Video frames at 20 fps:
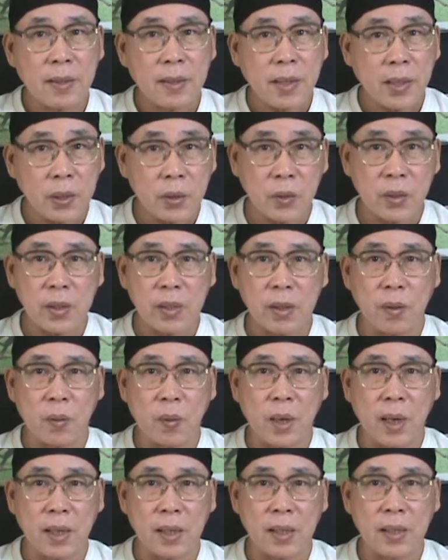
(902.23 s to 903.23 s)
它又进
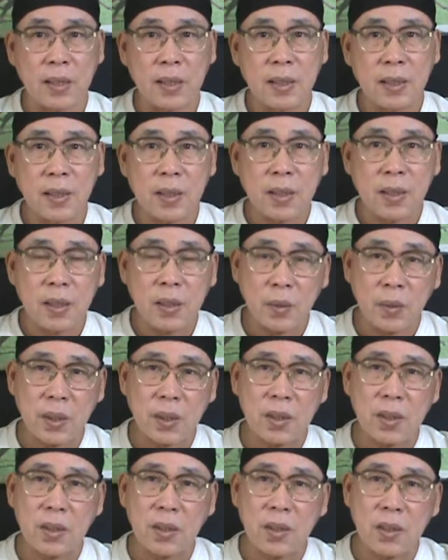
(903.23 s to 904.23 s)
化了。因
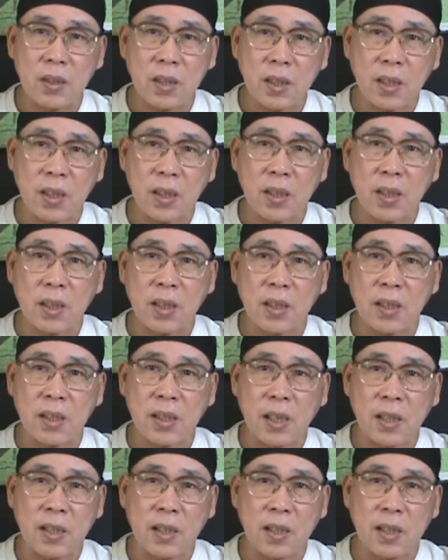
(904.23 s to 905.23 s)
为这个
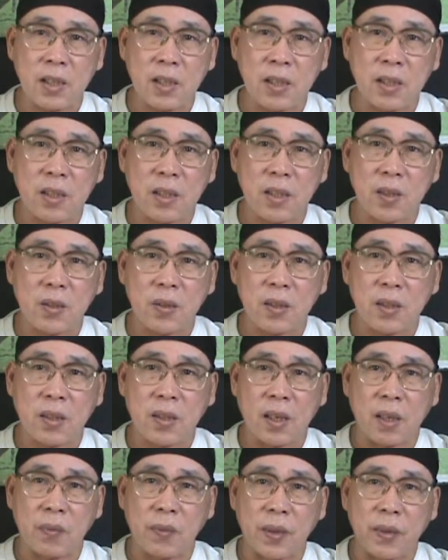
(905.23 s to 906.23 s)
商业的竞争就是
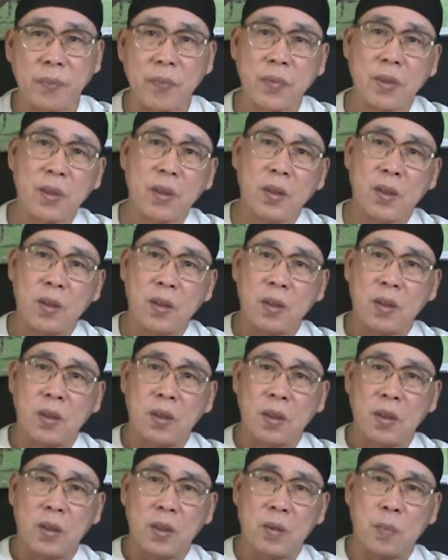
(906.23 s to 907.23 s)
这样
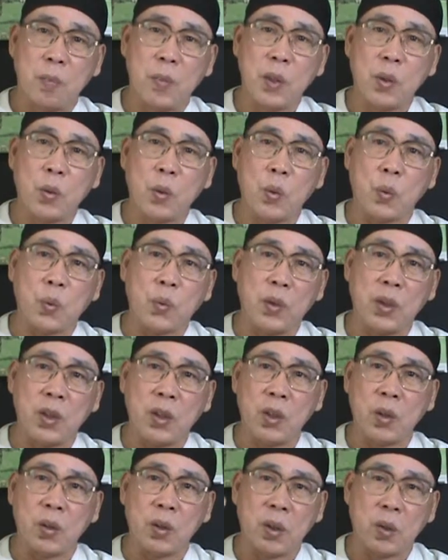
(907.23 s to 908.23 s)
的，Me Too，
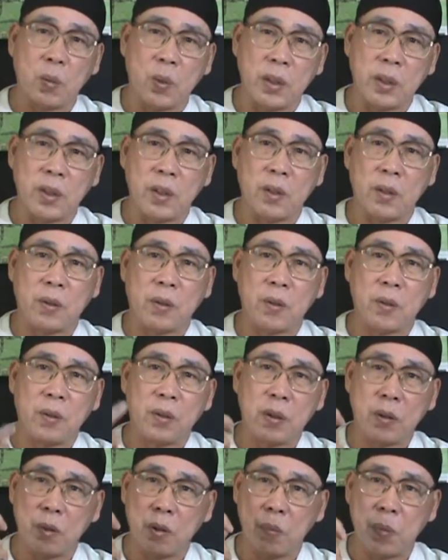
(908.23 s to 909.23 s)
你有的我一定有，
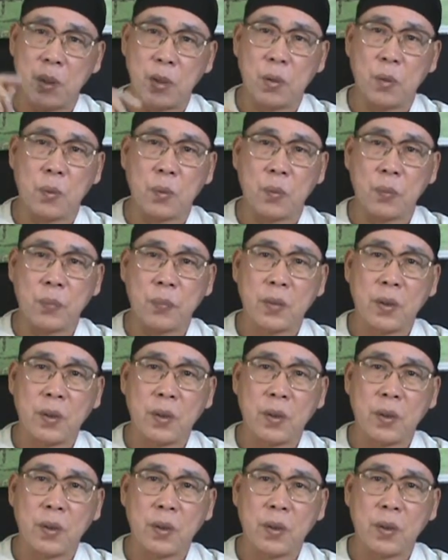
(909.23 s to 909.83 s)
叫做 Me Too。